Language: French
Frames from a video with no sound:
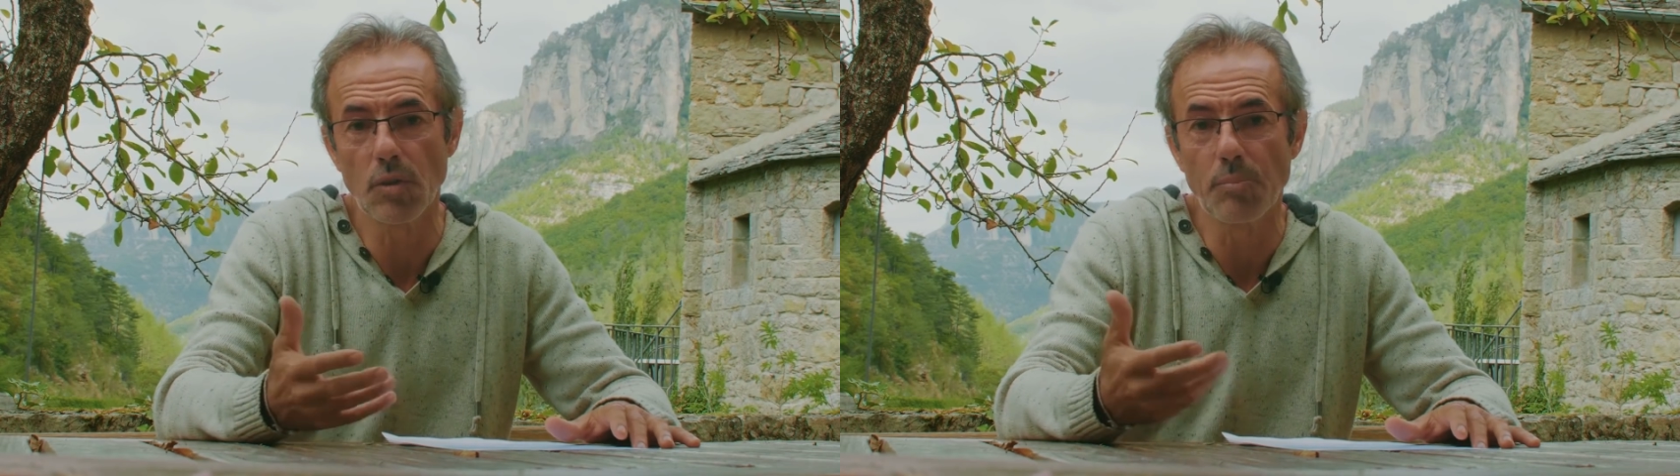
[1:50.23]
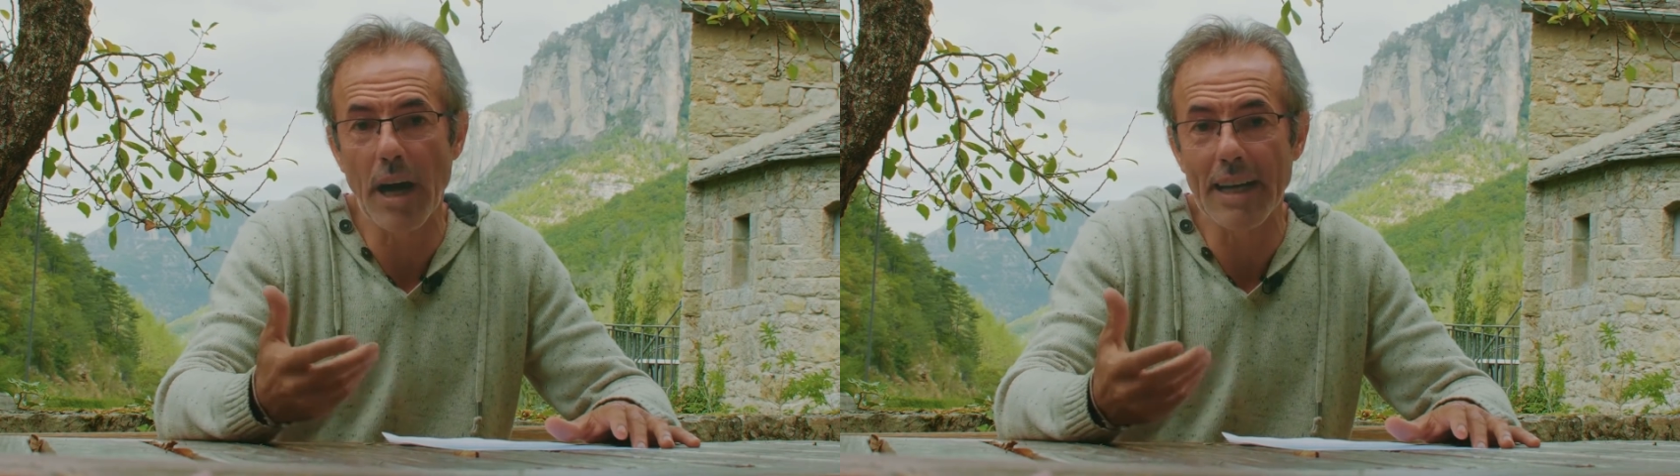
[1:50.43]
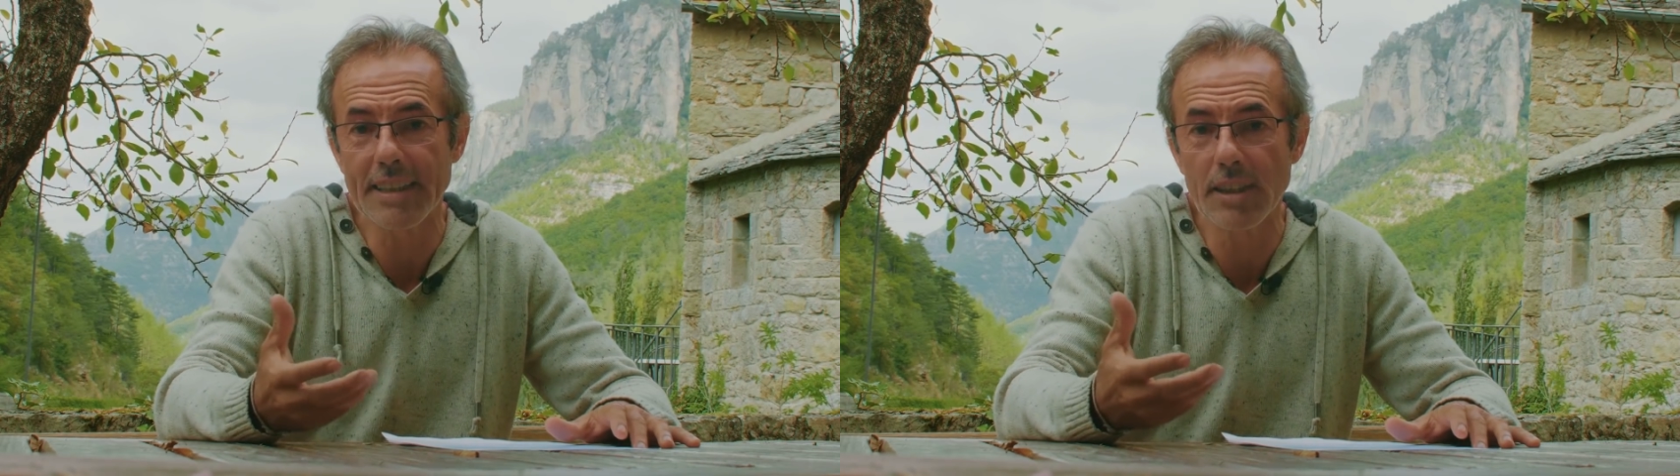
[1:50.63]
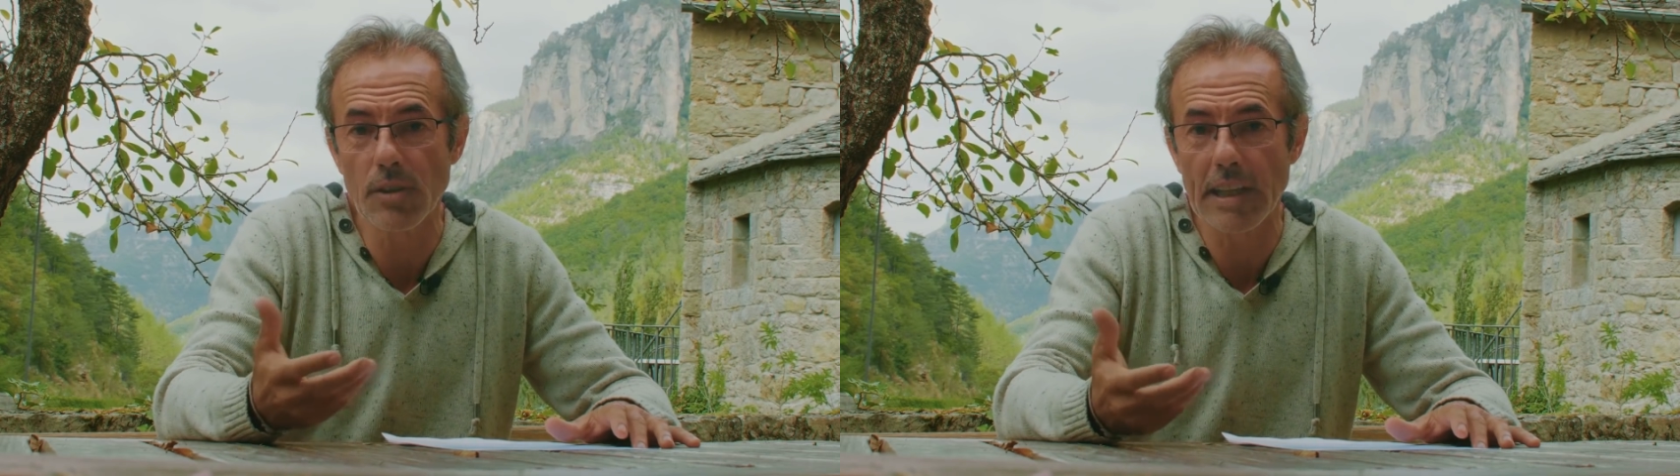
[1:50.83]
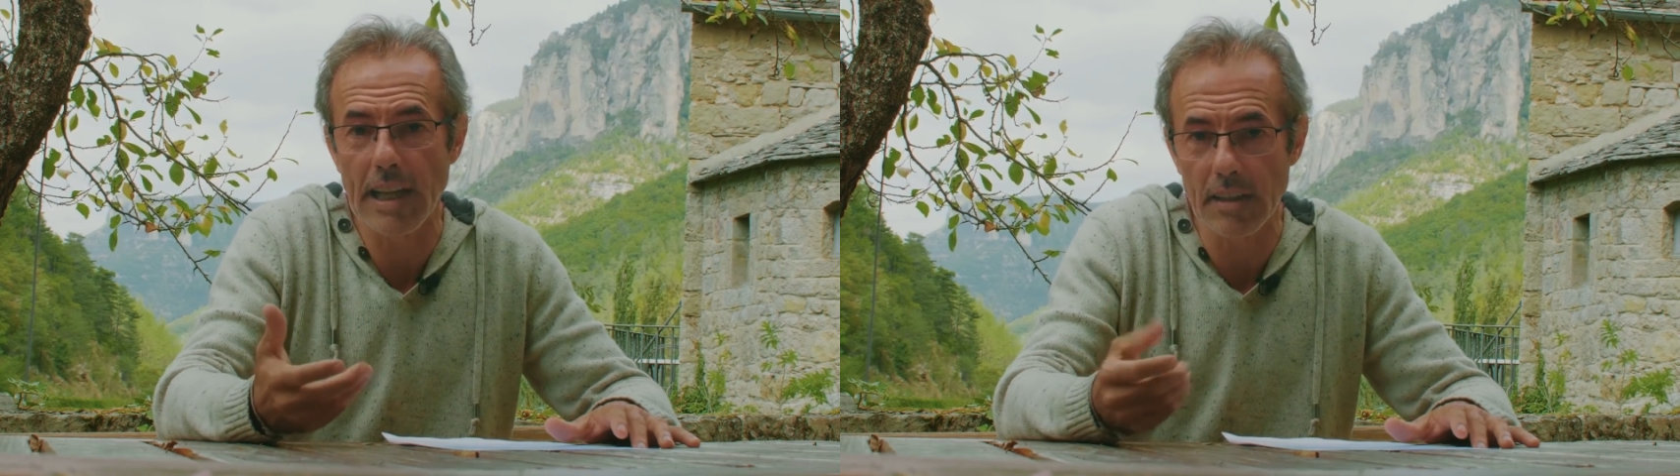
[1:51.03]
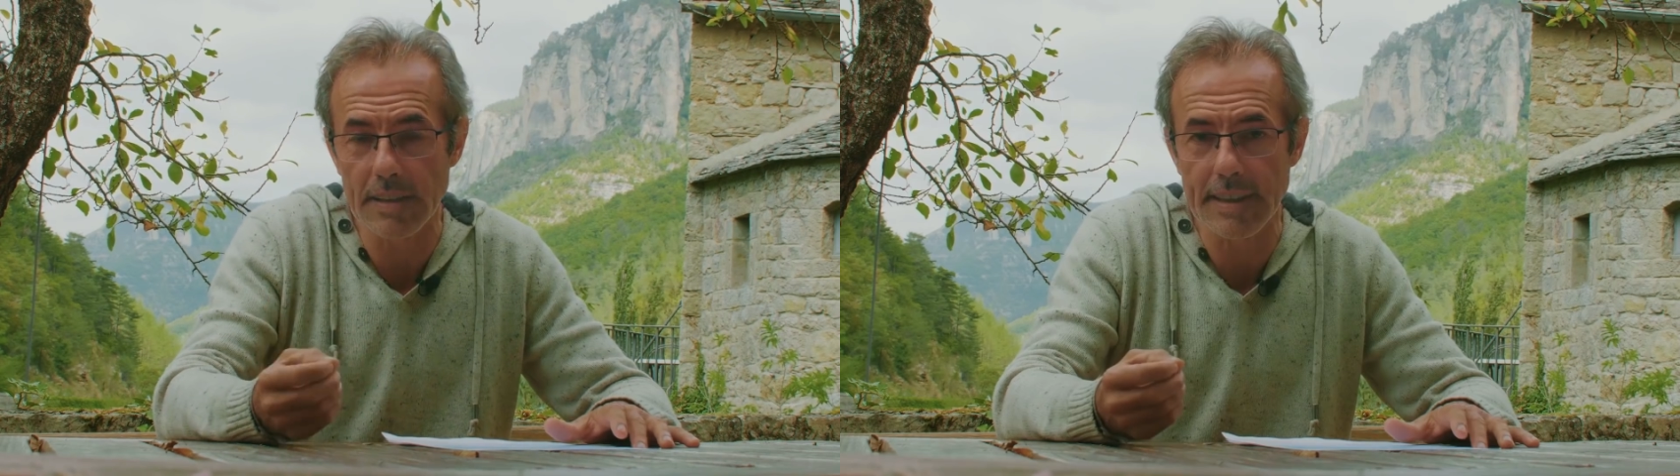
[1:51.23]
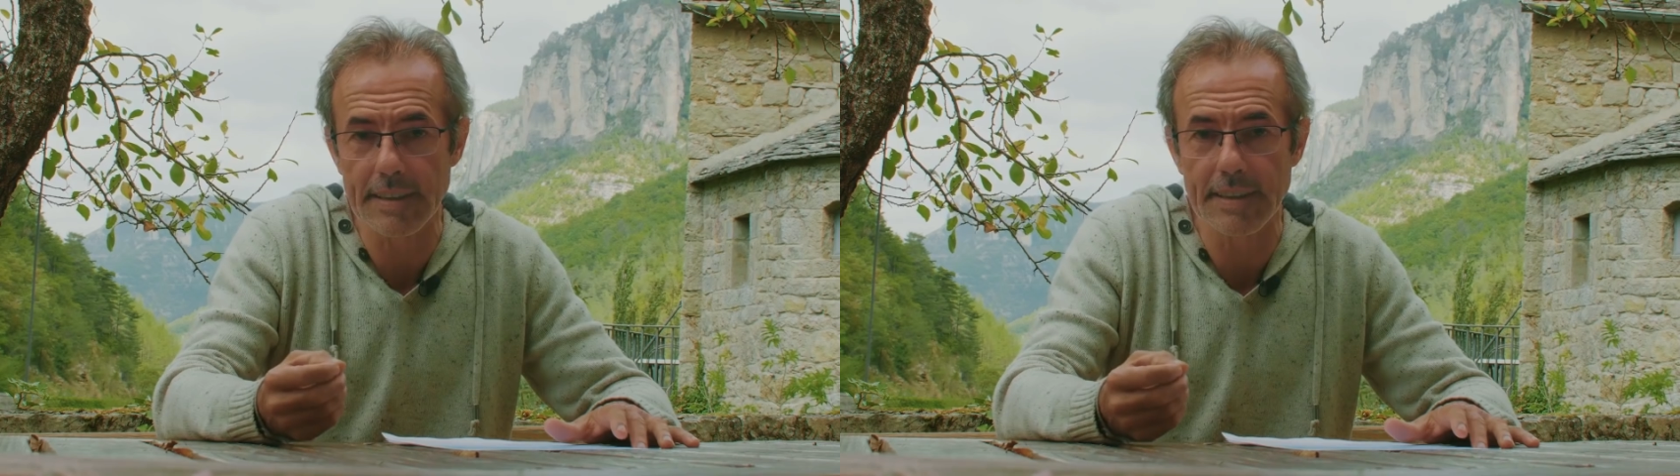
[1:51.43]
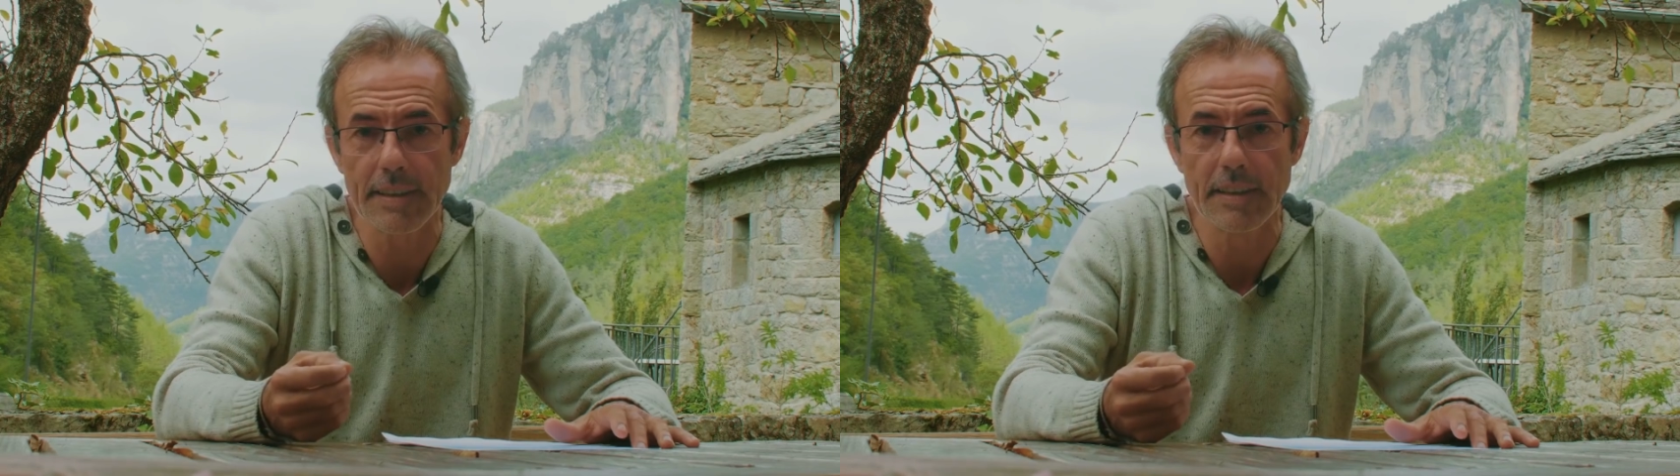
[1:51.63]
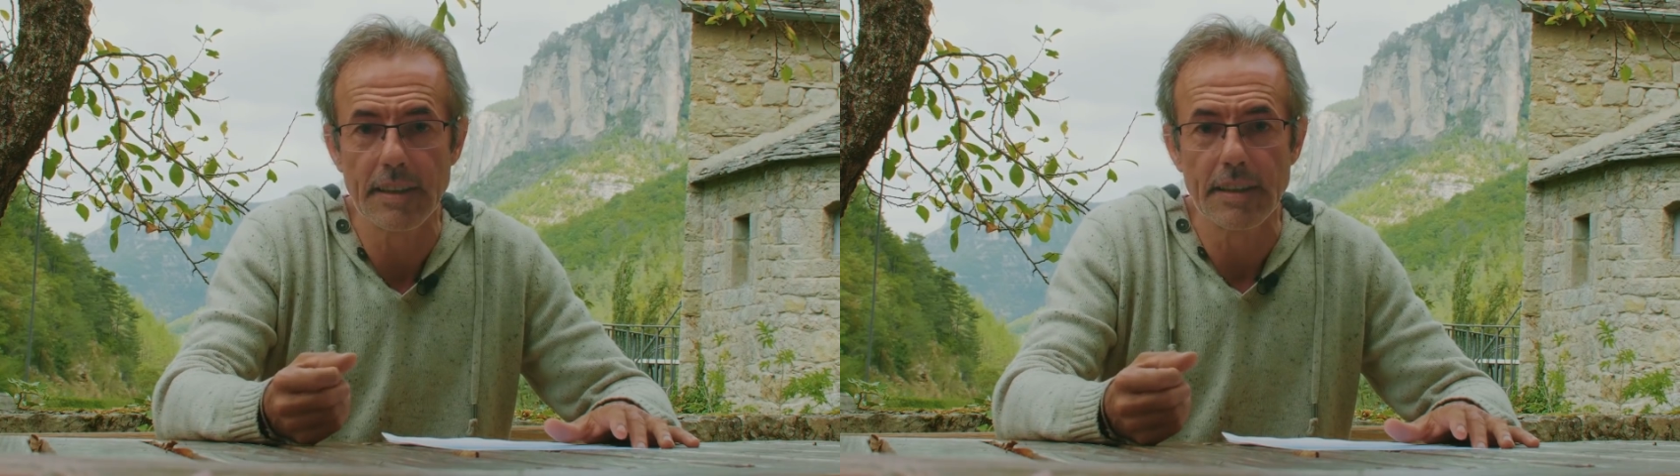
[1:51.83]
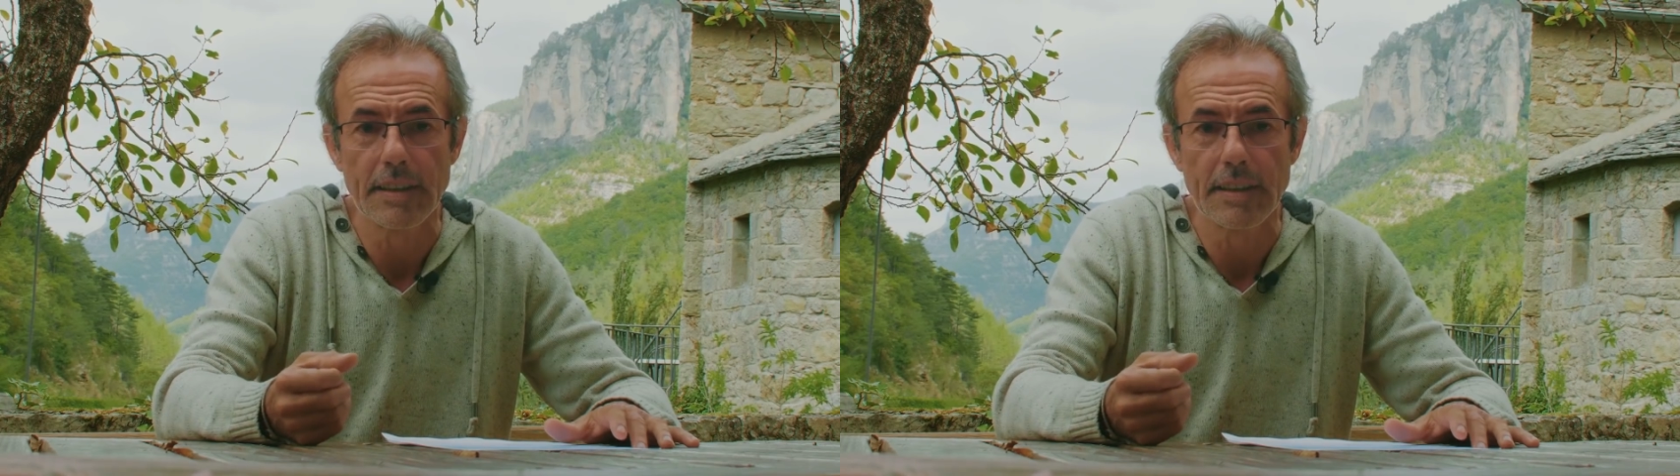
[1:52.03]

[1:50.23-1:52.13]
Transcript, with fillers: n'ont pas acquis le clair ressenti,